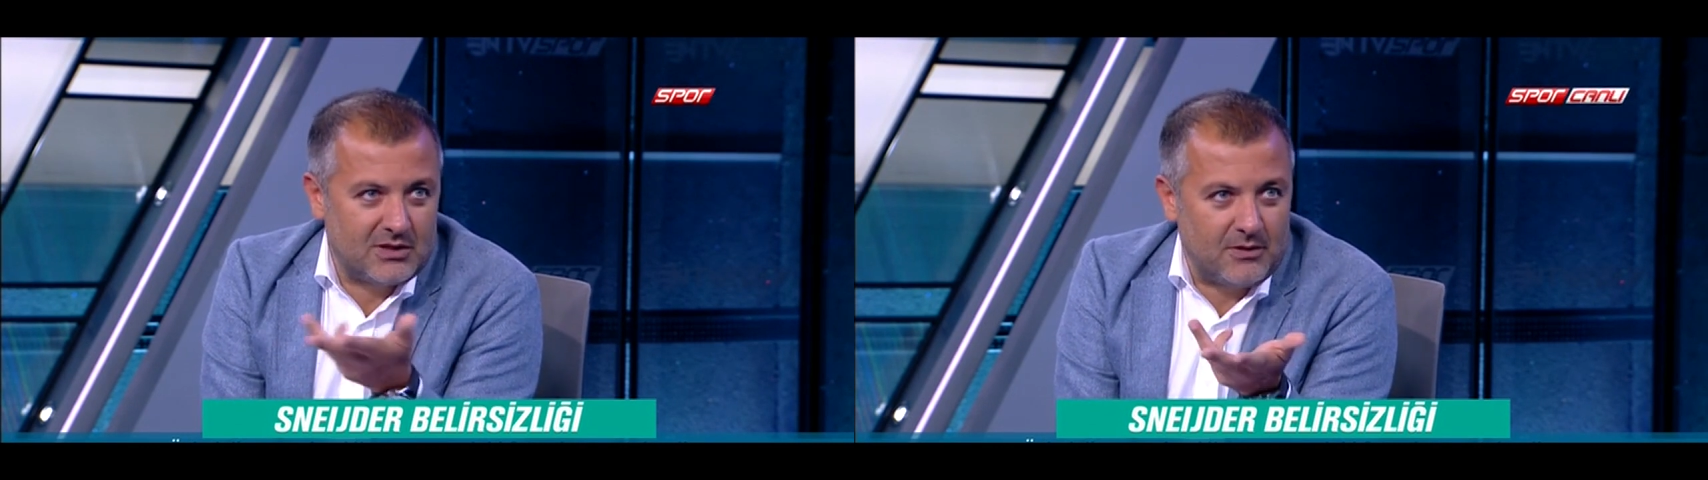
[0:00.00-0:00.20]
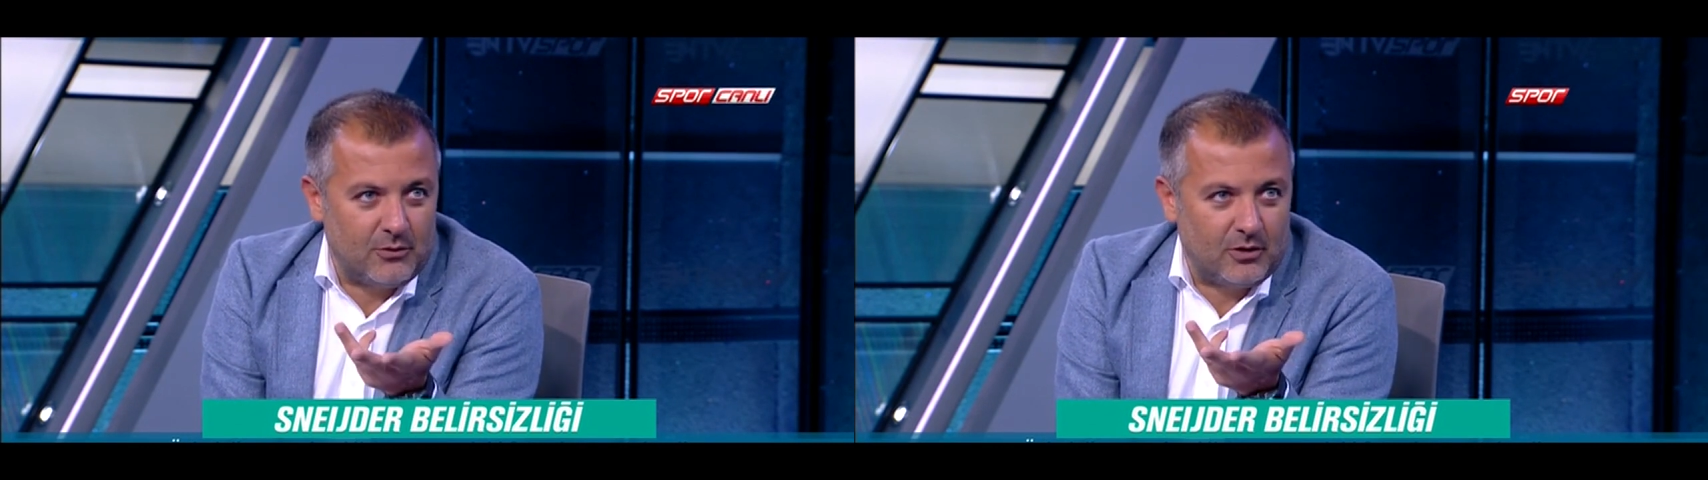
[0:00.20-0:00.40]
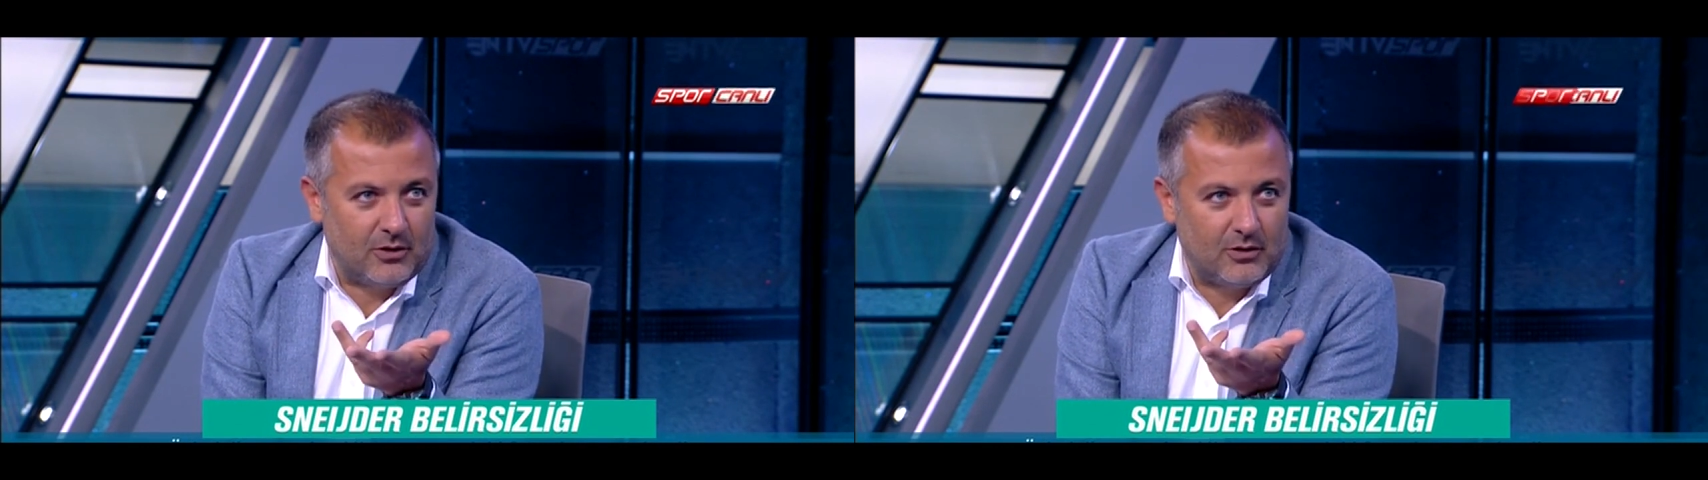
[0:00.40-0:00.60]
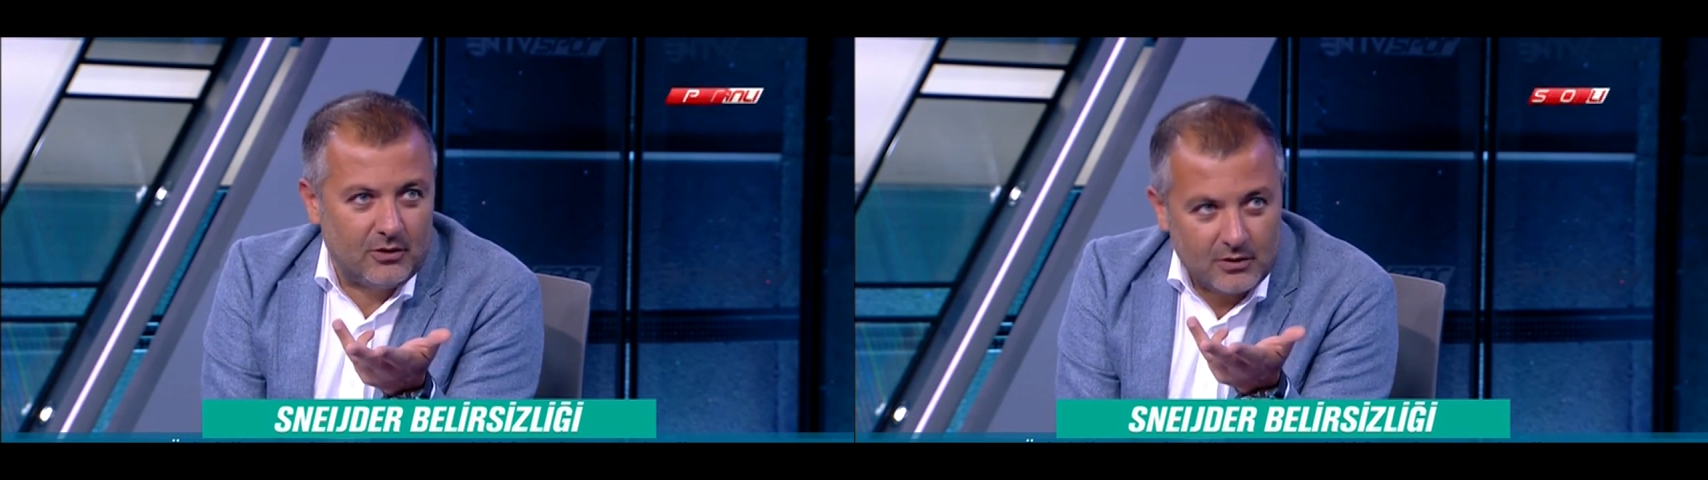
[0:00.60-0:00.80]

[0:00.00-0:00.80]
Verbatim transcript: istemiyor.